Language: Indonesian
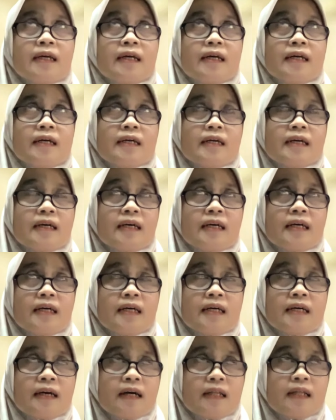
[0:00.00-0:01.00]

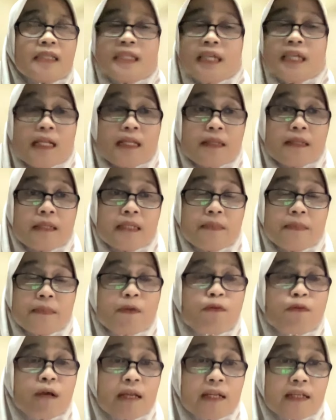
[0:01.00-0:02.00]
uh, tidak
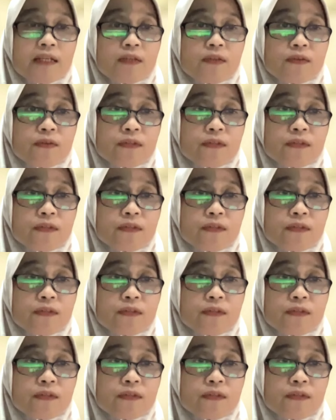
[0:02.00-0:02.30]
diperlukan gitu.